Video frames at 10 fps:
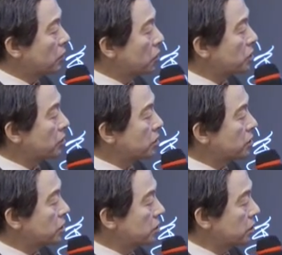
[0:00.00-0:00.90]

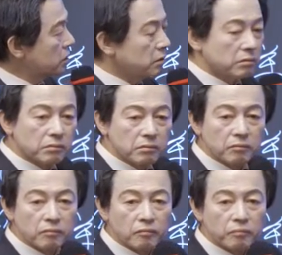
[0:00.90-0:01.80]
기성정치인들은
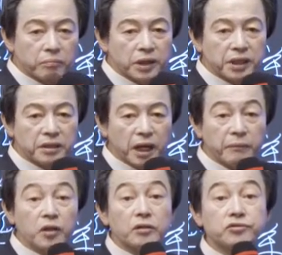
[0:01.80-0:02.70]
버린다.
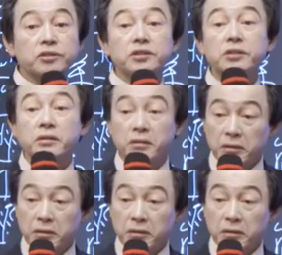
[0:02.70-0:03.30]
뭐 이럴 수 있죠.